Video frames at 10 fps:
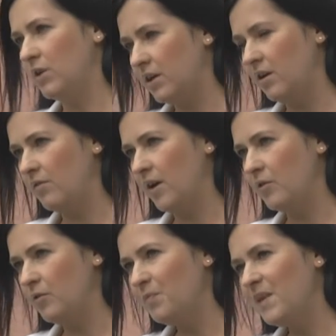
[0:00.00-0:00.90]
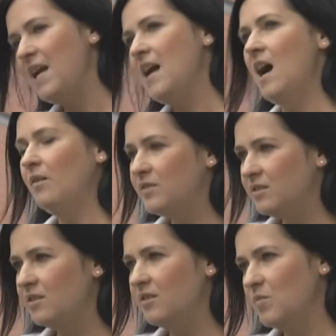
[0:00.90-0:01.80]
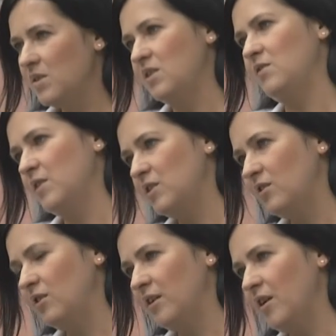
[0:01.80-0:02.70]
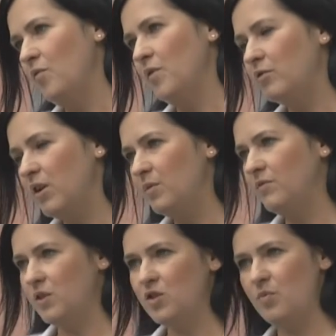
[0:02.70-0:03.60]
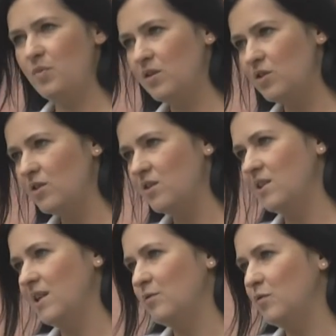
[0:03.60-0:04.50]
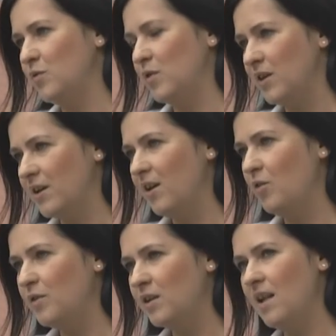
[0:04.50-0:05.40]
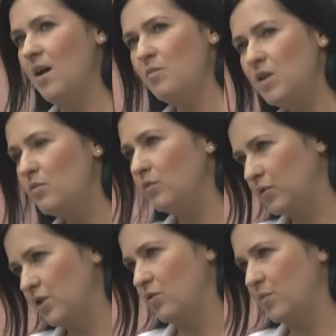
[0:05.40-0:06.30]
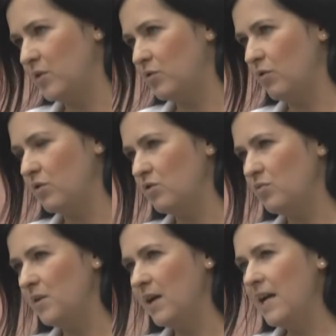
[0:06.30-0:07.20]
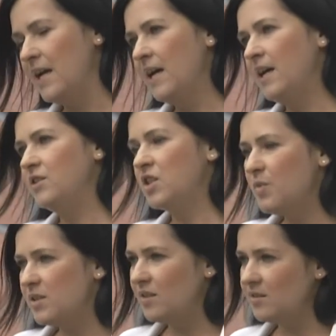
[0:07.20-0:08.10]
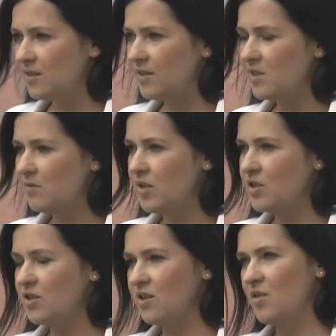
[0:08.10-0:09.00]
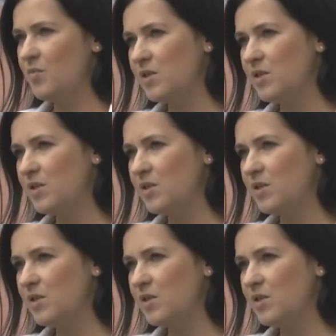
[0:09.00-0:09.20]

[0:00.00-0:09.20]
i grillowaniu, a wtedy my ze swojej strony oferujemy 25 zestawów grillowych dla minimum 25 osób. Grillowanie ma się odbywać w ramach